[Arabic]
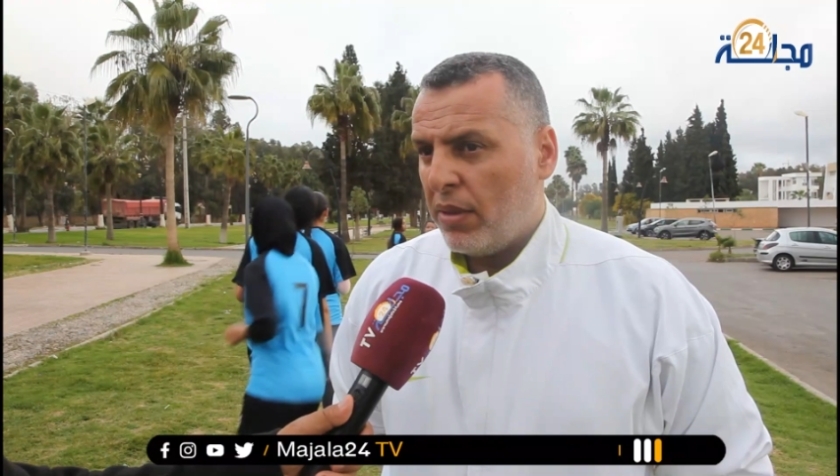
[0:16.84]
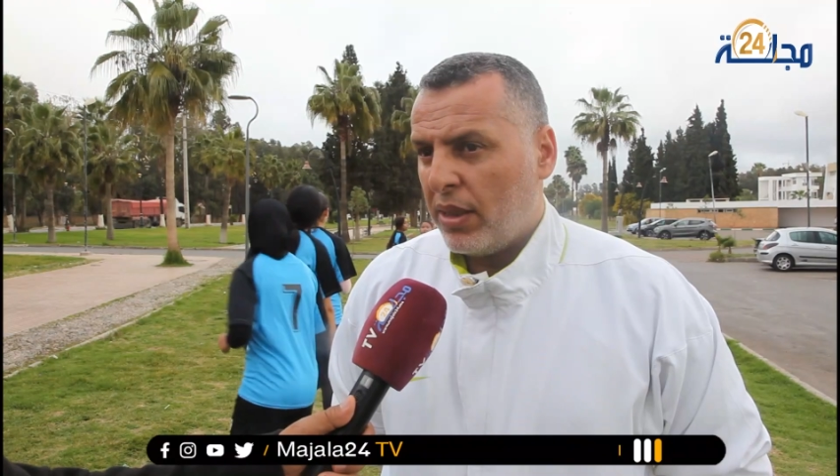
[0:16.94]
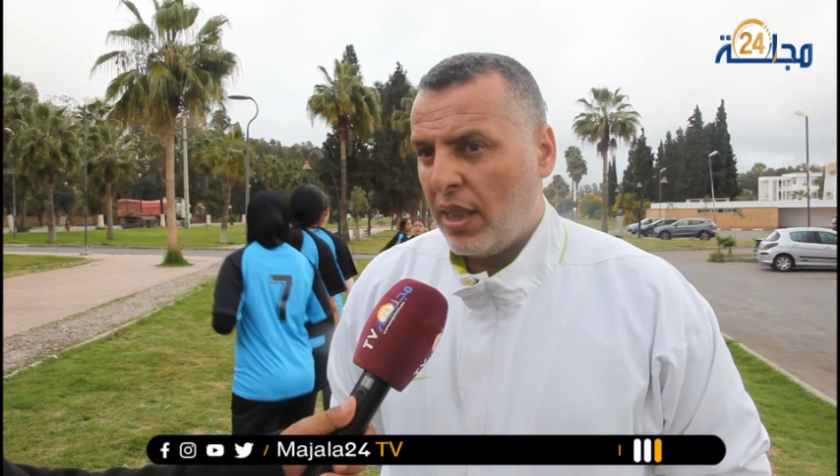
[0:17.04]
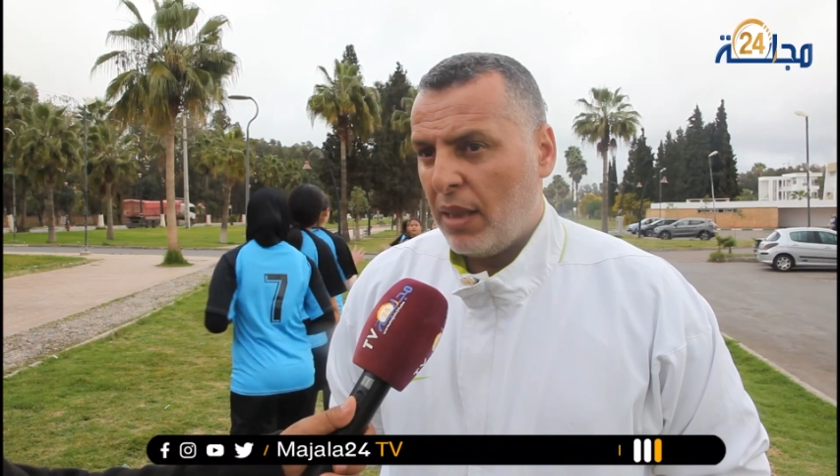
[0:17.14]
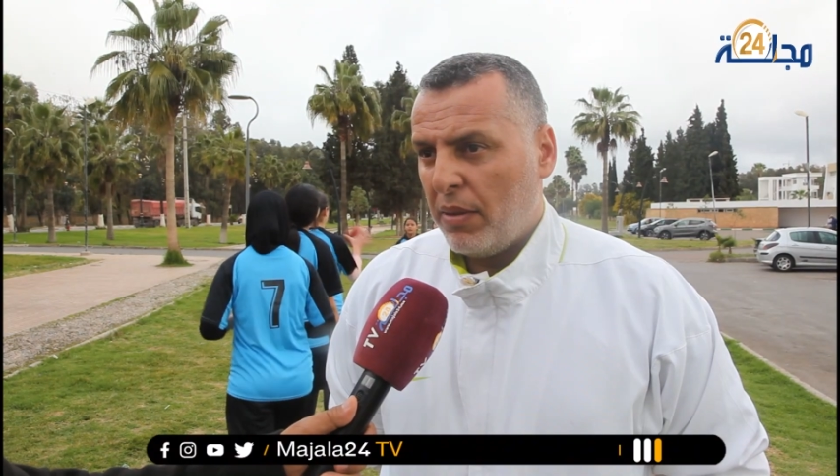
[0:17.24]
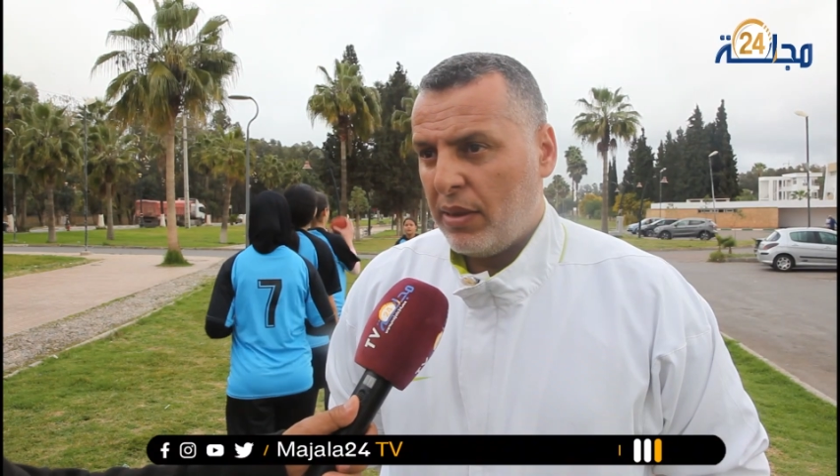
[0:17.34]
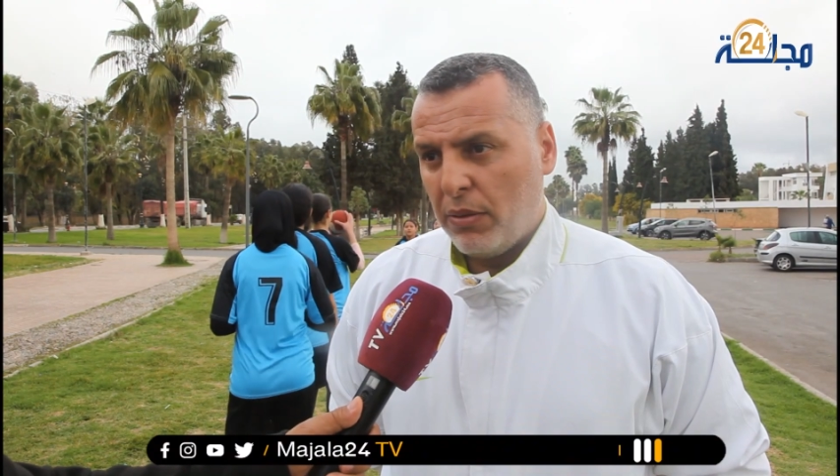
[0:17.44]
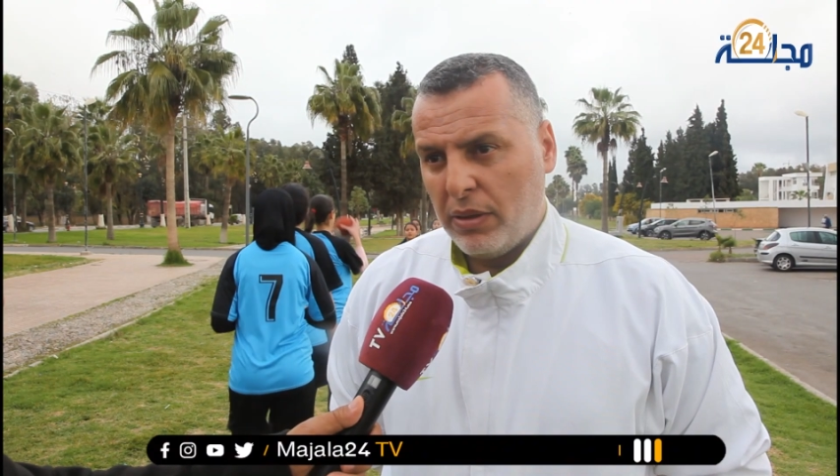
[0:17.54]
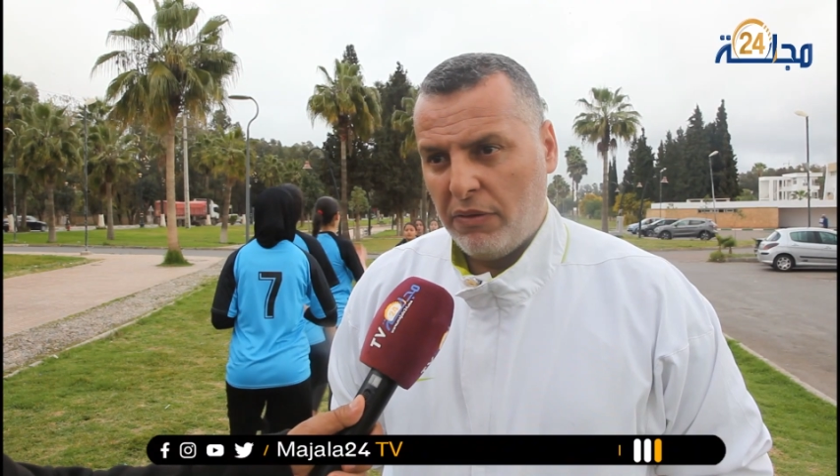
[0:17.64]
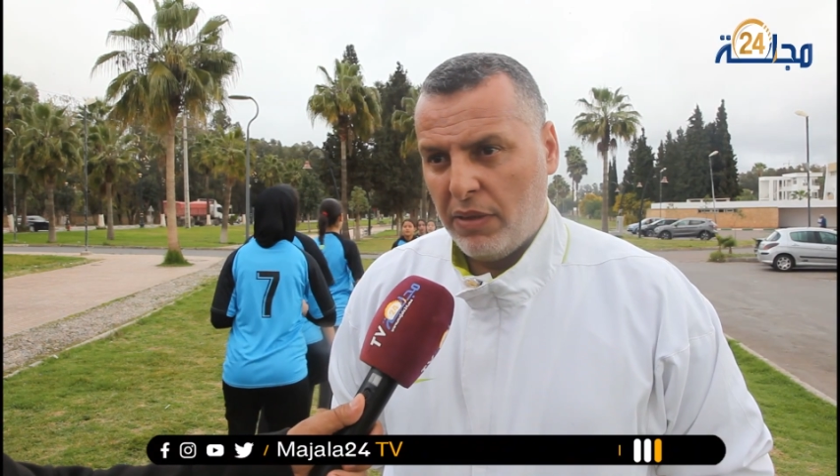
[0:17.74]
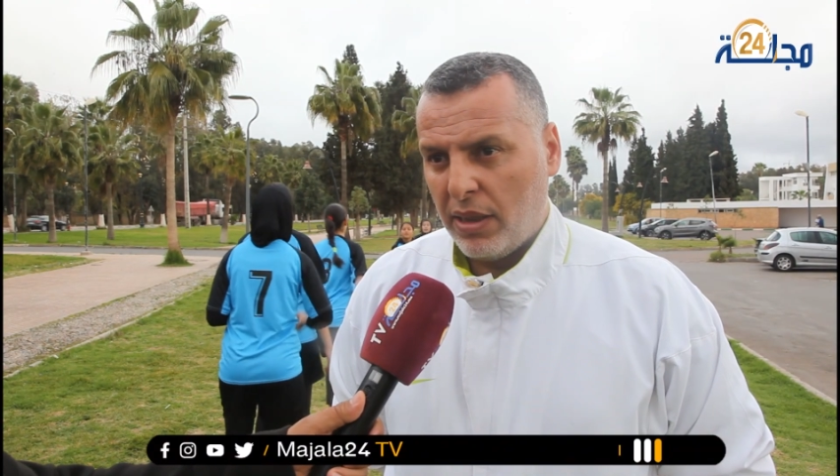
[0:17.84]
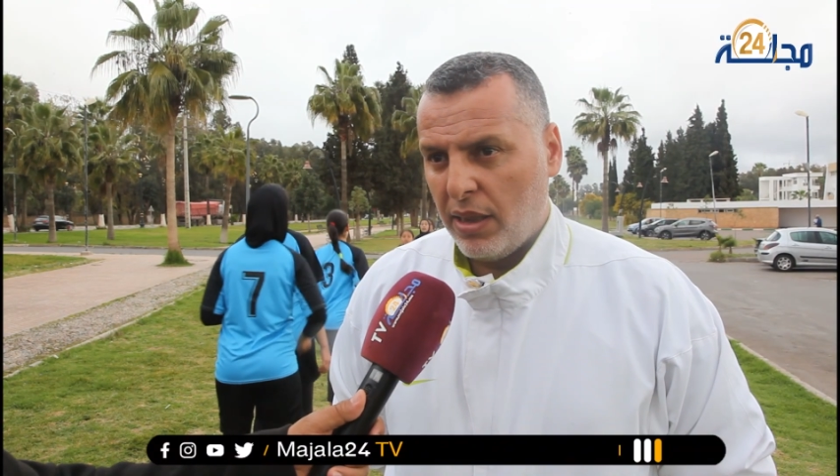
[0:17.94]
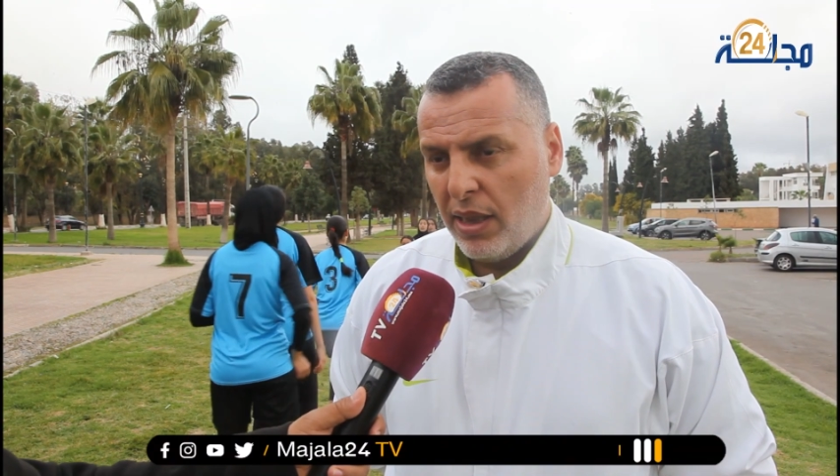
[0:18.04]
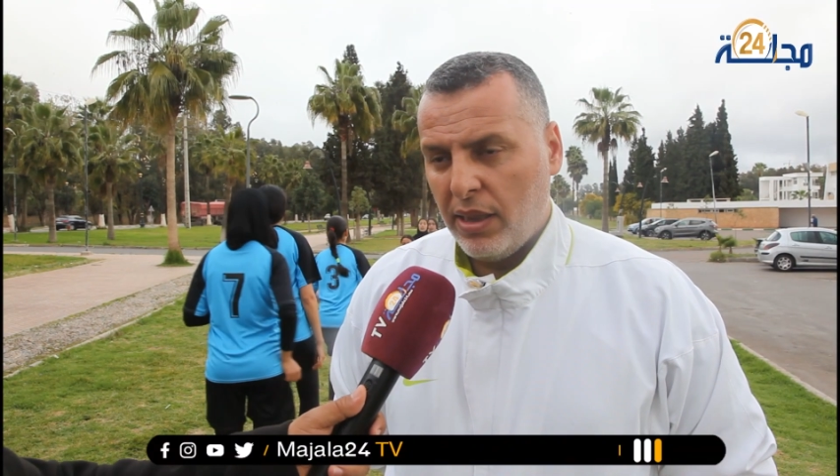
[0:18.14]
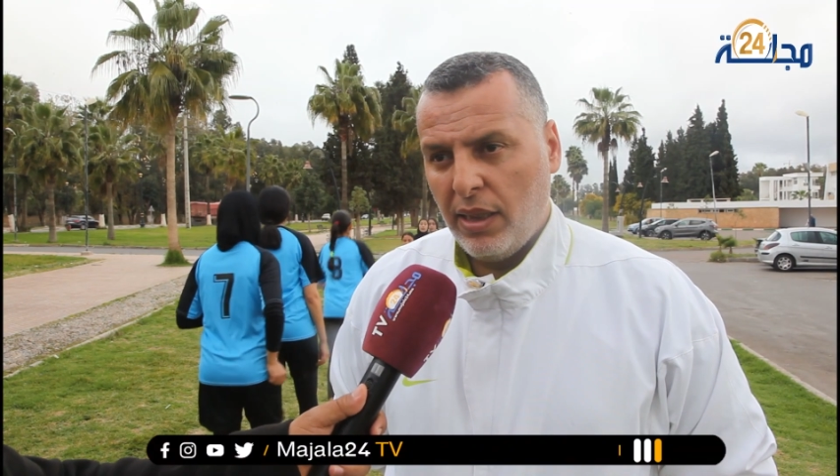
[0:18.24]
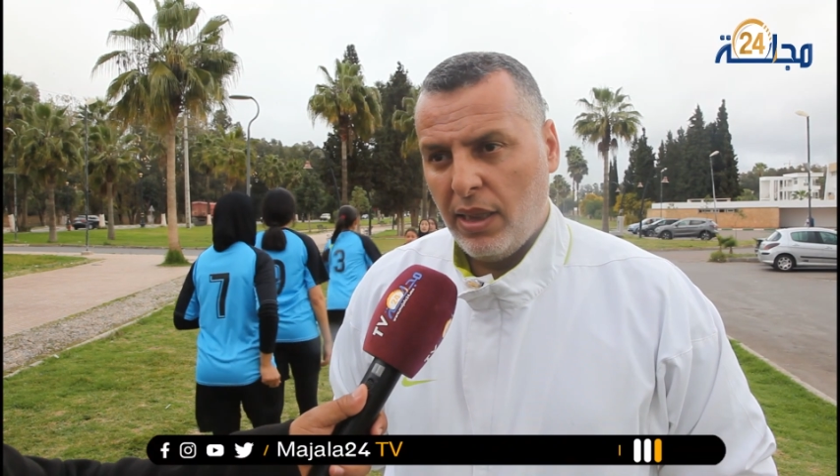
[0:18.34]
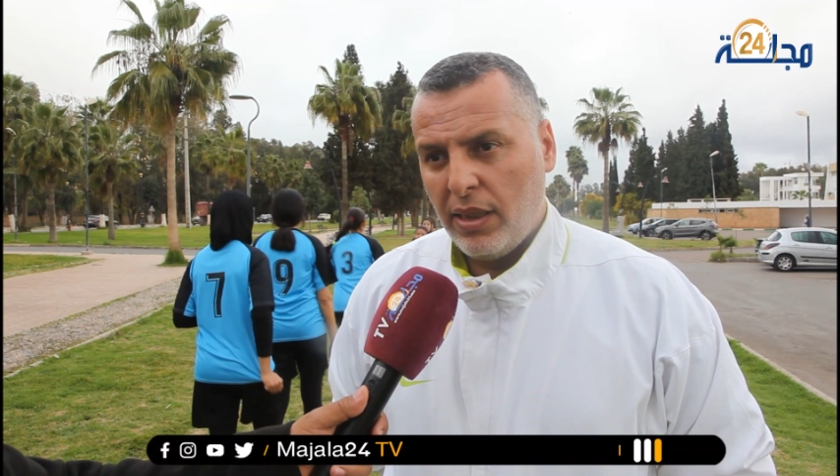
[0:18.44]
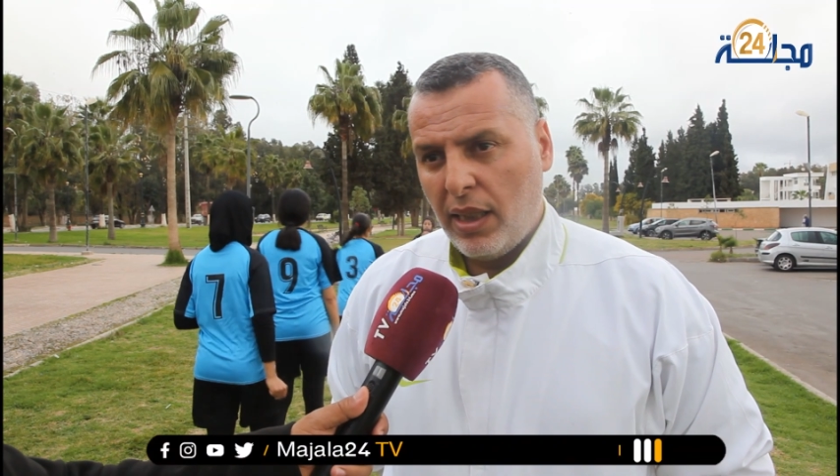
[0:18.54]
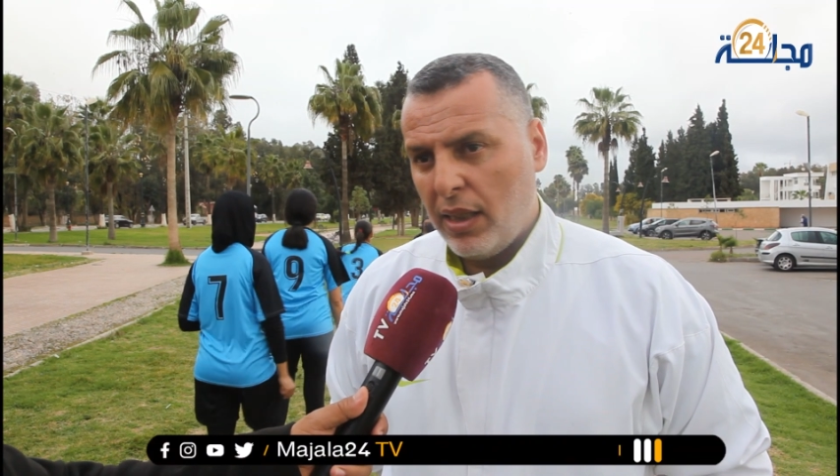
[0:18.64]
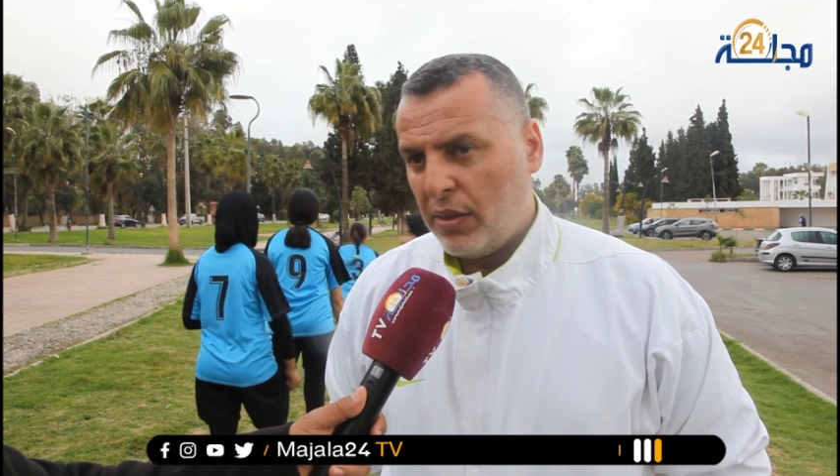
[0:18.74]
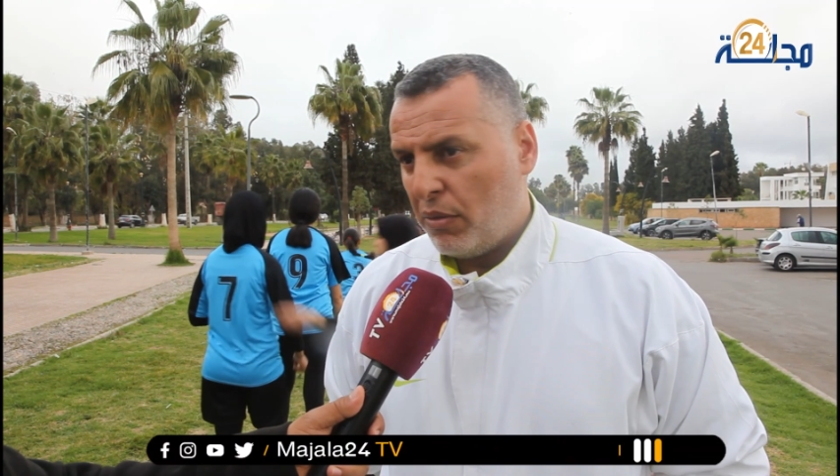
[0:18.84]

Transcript: تقريبا سيونتيفيك عندي دريات